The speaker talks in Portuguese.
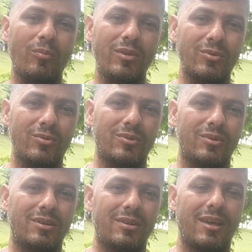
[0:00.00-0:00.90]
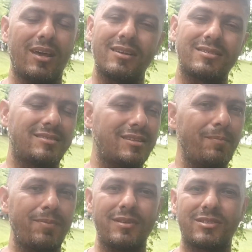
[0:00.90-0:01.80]
Comigo, ela
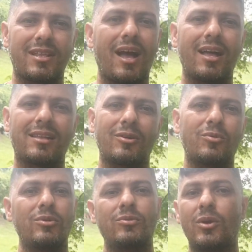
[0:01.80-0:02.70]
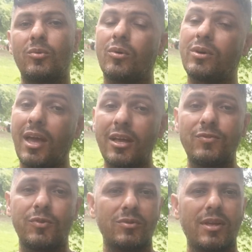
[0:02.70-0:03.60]
sempre starta quando eu tenho
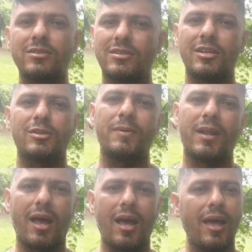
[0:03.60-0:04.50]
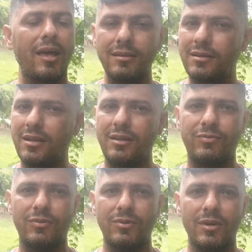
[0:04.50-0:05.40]
qualquer dificuldade de respirar. É
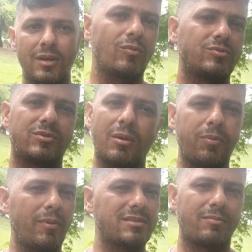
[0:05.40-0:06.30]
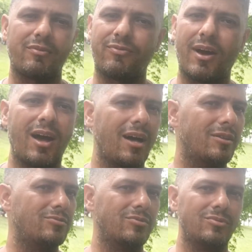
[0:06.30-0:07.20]
incrível. Se tiver um tempo mais
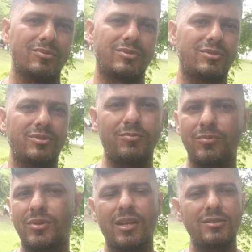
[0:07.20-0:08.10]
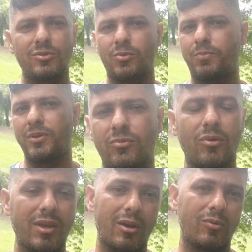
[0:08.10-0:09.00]
abafado, se meu nariz entupir,
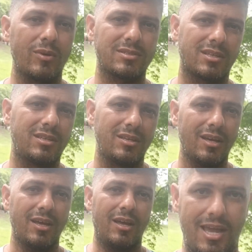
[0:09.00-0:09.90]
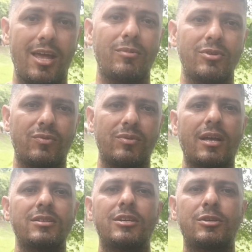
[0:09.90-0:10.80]
qualquer coisa que gere uma
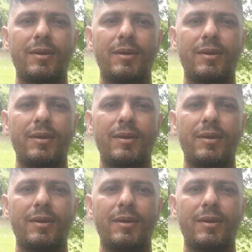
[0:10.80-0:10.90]
dificuldade de